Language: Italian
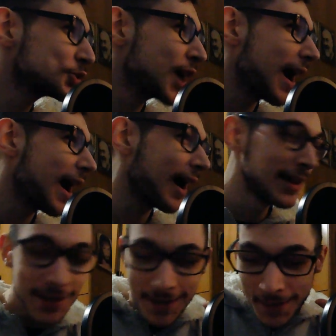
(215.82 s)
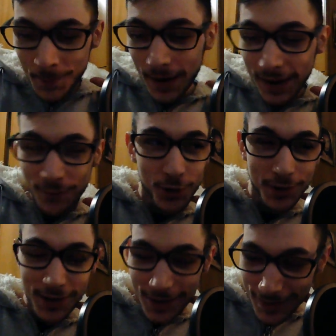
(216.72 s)
c'ha? Ma che vuol
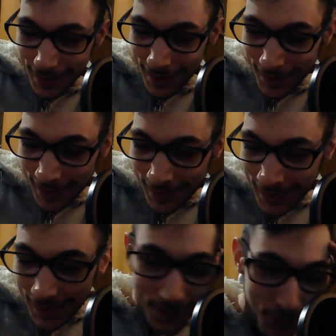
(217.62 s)
Che